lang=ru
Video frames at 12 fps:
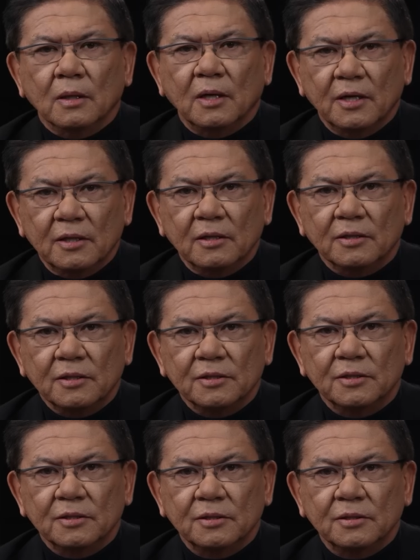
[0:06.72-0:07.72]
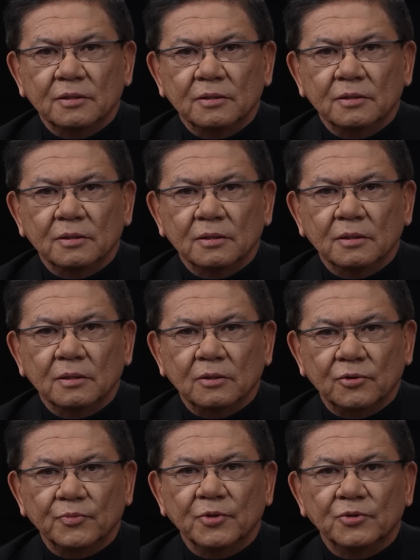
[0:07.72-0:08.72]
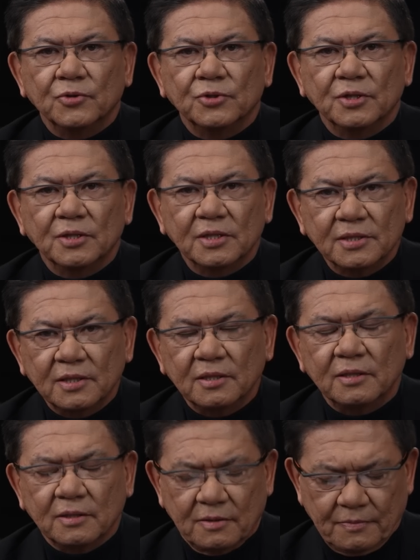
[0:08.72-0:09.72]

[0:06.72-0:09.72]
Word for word: қайырлы кеш құрметті отандастар